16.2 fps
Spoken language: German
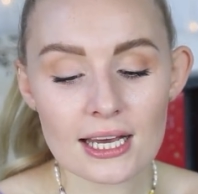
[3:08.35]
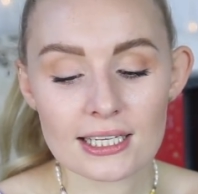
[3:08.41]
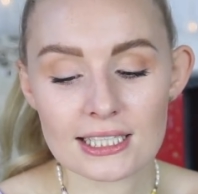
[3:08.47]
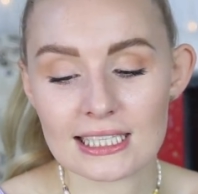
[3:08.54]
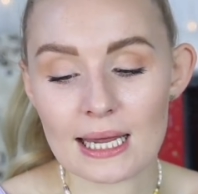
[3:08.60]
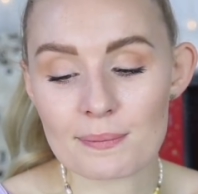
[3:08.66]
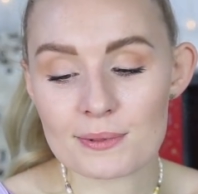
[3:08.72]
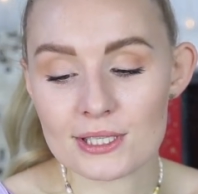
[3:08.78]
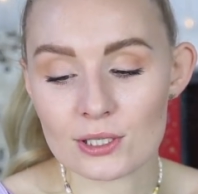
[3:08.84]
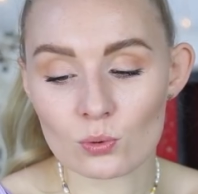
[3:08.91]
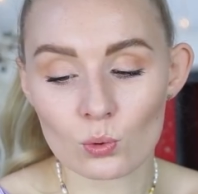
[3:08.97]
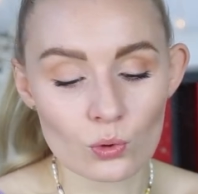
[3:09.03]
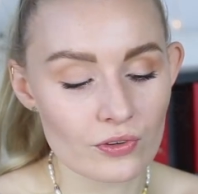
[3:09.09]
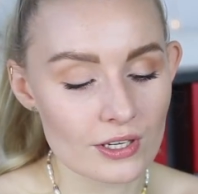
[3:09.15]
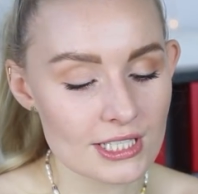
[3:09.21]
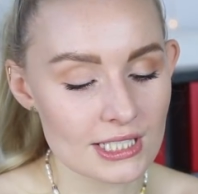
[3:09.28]
Kneipp ist ja eine
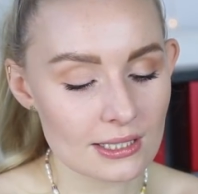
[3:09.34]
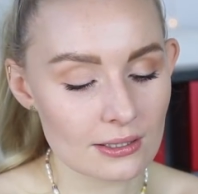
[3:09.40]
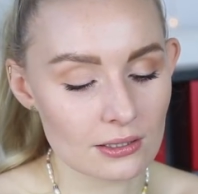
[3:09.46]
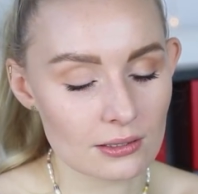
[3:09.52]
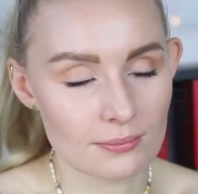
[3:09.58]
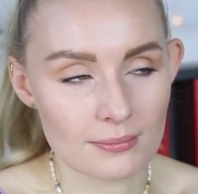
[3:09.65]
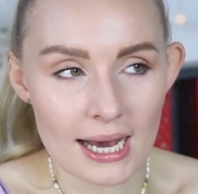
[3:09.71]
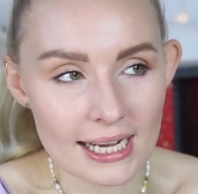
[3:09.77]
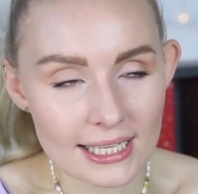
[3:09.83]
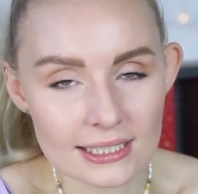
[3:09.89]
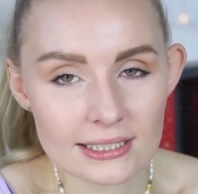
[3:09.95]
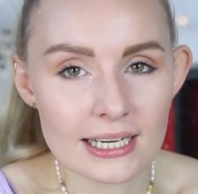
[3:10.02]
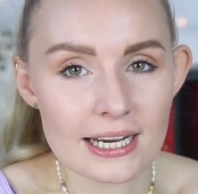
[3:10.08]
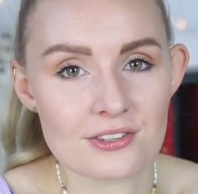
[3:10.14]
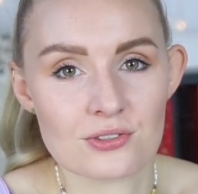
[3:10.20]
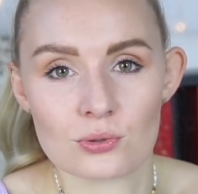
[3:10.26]
hochwertige
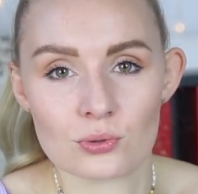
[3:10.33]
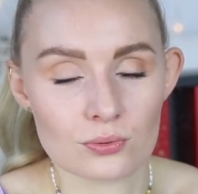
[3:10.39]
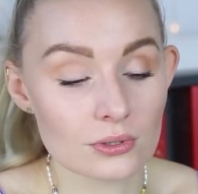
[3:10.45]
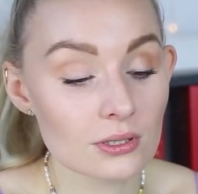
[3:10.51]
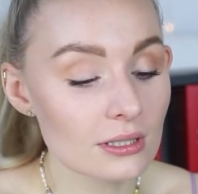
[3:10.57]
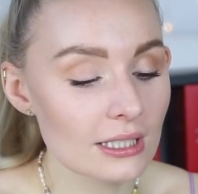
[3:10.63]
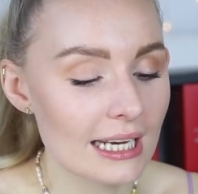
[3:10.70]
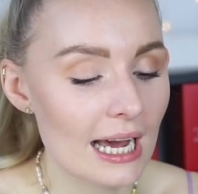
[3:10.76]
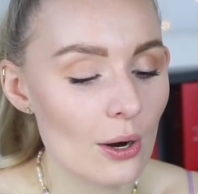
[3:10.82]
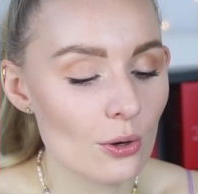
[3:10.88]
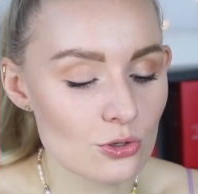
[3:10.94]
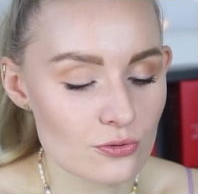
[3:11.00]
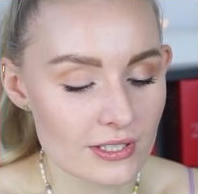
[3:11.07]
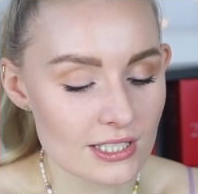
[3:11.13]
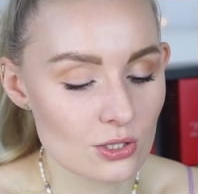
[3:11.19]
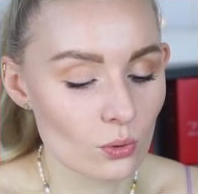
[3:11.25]
Marke, also ne, klar, auch
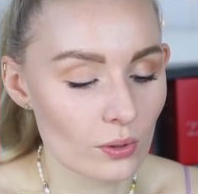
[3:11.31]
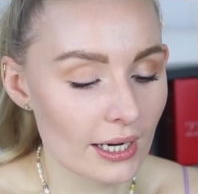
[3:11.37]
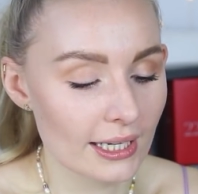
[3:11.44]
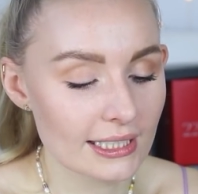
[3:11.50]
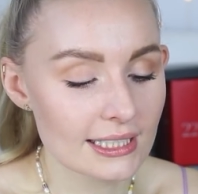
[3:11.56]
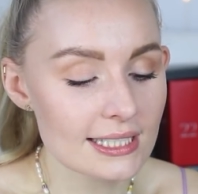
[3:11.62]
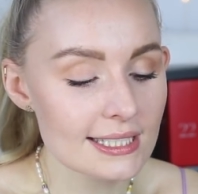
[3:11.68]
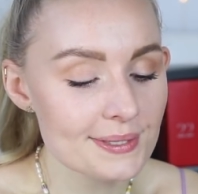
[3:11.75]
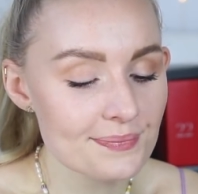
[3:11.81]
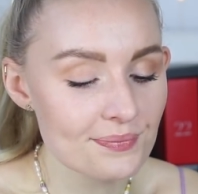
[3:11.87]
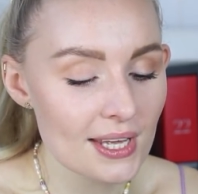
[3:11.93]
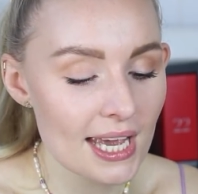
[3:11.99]
wenn es Drogerie ist.